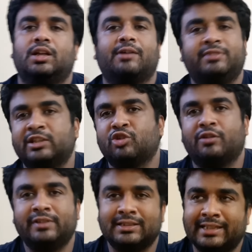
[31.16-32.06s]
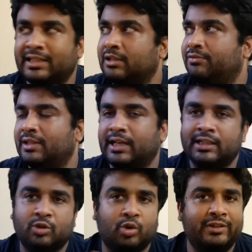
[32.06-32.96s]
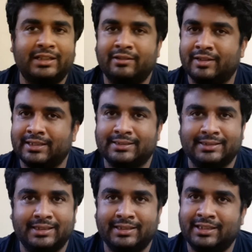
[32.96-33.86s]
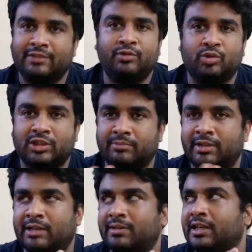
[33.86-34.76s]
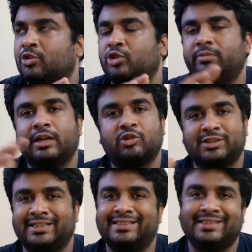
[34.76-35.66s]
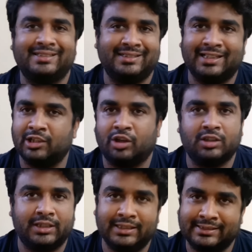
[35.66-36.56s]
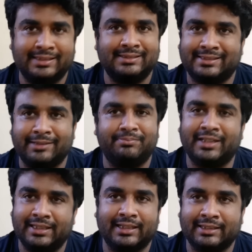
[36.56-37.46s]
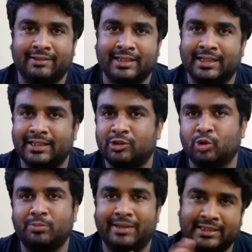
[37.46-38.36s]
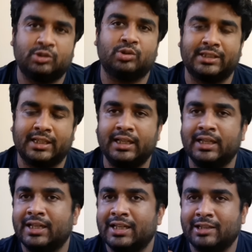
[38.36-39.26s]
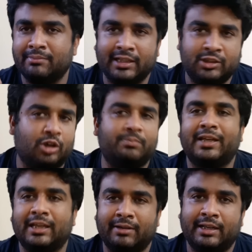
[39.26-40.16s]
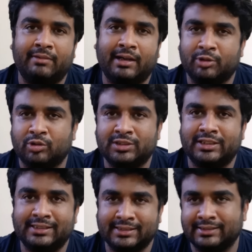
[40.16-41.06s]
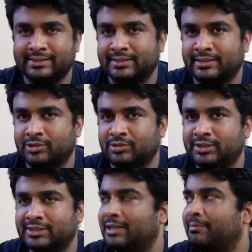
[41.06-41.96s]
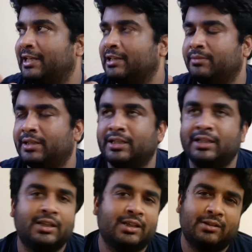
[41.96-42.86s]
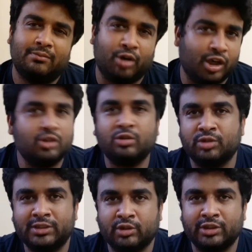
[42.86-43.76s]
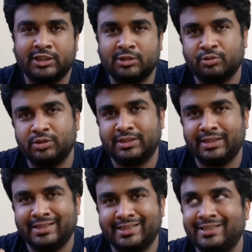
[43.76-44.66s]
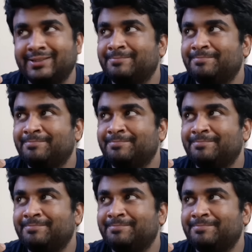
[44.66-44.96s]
अब ये तो ऑब्वियस है कि फ़िलहाल कोविड की वजह से नियर फ्यूचर में हमारा कोई भी आउट स्टेशन या लॉन्ग डिस्टेंस ट्रिप नहीं लगने वाला है तो मैंने सोचा कि मैं एक टॉपिक के बारे में आप लोगों से डिस्कस करता हूँ जिसके बारे में बहुत लोग मुझसे क्वेश्चंस पूछते हैं